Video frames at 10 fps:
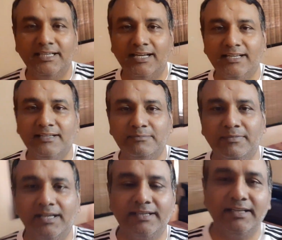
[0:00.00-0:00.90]
जा रहे
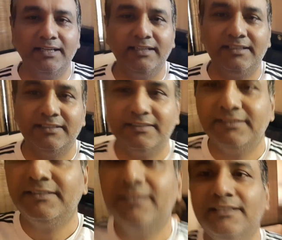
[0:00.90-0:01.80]
हैं
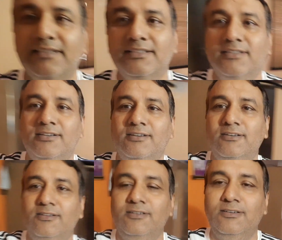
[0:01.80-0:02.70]
मार्केट
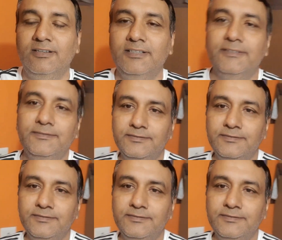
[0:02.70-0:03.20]
और